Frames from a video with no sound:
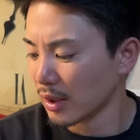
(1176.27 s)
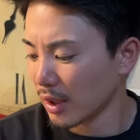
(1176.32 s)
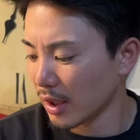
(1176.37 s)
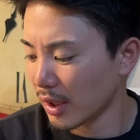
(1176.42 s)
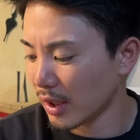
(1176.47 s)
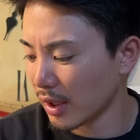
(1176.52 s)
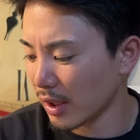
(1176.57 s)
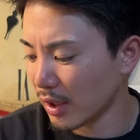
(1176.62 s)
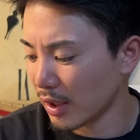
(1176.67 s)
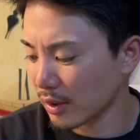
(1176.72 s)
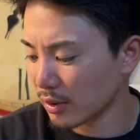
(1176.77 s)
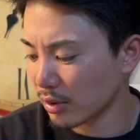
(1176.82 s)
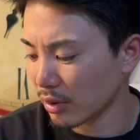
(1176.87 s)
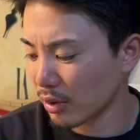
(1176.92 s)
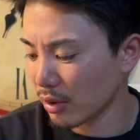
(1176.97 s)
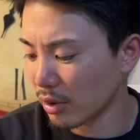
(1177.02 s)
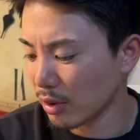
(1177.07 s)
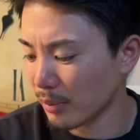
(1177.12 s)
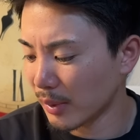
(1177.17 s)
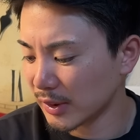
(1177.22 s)
はい、えっ、ー、
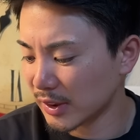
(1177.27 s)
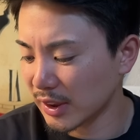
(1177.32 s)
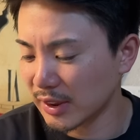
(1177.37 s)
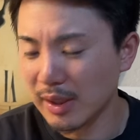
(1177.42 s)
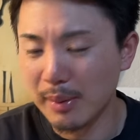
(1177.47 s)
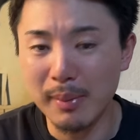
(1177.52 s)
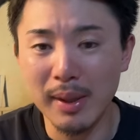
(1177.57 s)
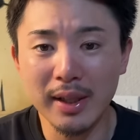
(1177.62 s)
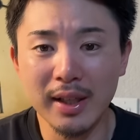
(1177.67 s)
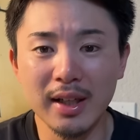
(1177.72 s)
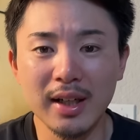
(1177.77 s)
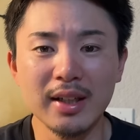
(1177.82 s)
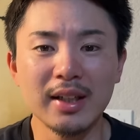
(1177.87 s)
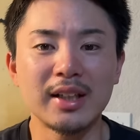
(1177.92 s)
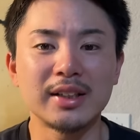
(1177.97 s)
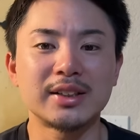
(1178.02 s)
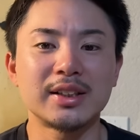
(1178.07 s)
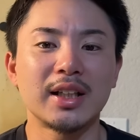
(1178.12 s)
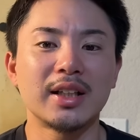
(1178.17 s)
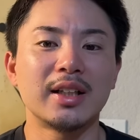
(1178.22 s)
と、まあ、絶対負けられな
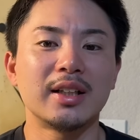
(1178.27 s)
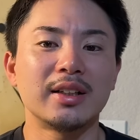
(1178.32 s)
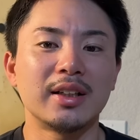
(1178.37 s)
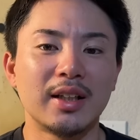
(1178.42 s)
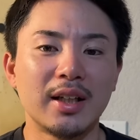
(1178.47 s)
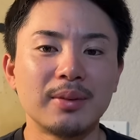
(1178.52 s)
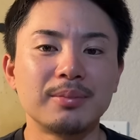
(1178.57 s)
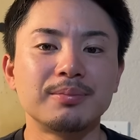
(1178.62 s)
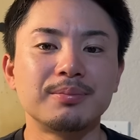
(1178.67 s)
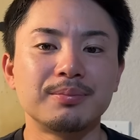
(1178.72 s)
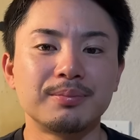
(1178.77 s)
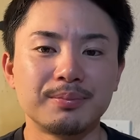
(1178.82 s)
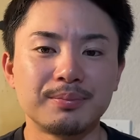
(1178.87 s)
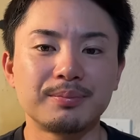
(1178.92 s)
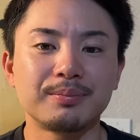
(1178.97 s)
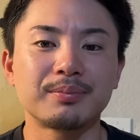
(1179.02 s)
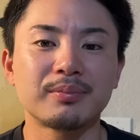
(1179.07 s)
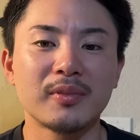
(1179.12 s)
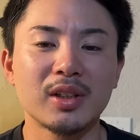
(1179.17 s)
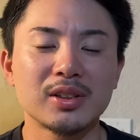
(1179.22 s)
い試合なんでね。う
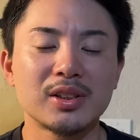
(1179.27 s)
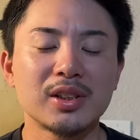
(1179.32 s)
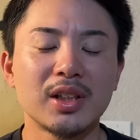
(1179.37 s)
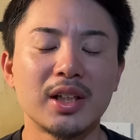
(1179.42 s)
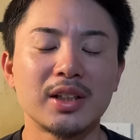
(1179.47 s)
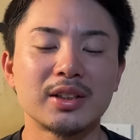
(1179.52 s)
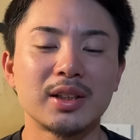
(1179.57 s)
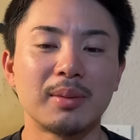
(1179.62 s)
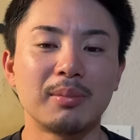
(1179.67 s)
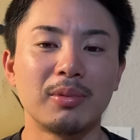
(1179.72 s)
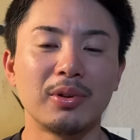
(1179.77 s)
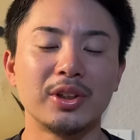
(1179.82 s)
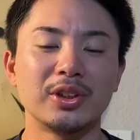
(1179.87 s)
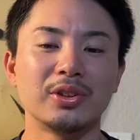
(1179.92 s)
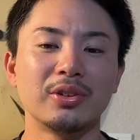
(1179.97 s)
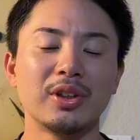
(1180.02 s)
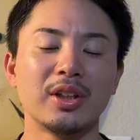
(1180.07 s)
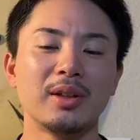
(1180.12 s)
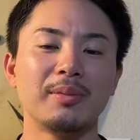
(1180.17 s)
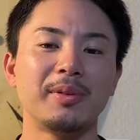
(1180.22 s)
ん。菅野さんも非
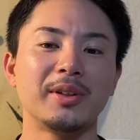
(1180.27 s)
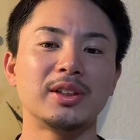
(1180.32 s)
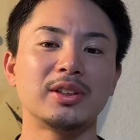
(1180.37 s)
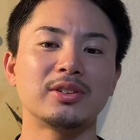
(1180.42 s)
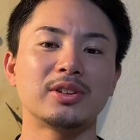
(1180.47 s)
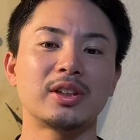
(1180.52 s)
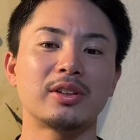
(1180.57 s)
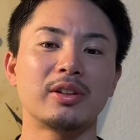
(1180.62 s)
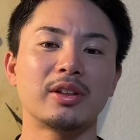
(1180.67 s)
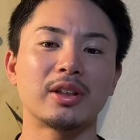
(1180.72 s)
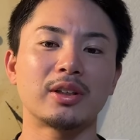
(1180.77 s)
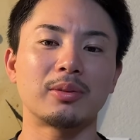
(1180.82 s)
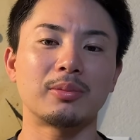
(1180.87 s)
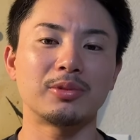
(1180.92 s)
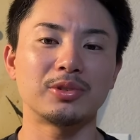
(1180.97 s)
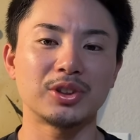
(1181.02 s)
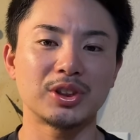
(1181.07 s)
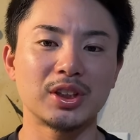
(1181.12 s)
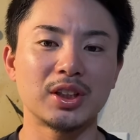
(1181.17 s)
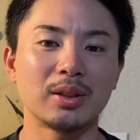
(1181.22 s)
常にいいピッチングしてくれたと
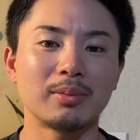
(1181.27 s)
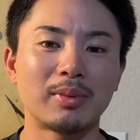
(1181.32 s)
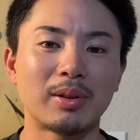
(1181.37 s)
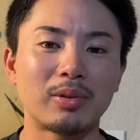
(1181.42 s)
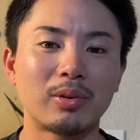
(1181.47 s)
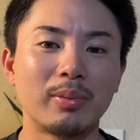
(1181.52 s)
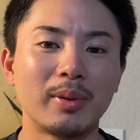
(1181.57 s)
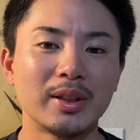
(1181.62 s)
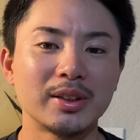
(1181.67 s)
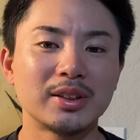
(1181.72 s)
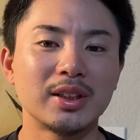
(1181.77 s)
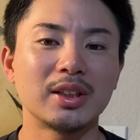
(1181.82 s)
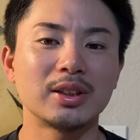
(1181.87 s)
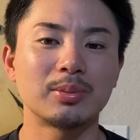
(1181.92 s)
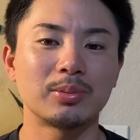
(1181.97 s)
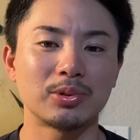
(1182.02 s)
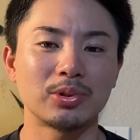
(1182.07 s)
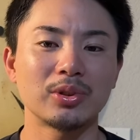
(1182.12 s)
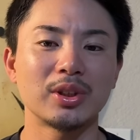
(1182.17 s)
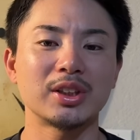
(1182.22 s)
思うし、まあ、小林選
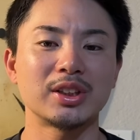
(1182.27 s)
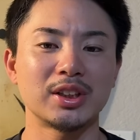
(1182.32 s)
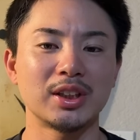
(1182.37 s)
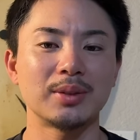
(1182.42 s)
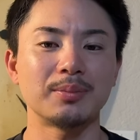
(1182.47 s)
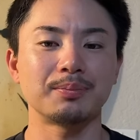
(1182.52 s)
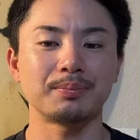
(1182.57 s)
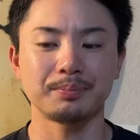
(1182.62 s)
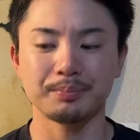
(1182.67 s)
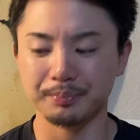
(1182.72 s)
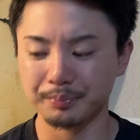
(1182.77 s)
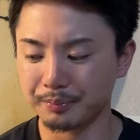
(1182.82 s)
手もそうだし、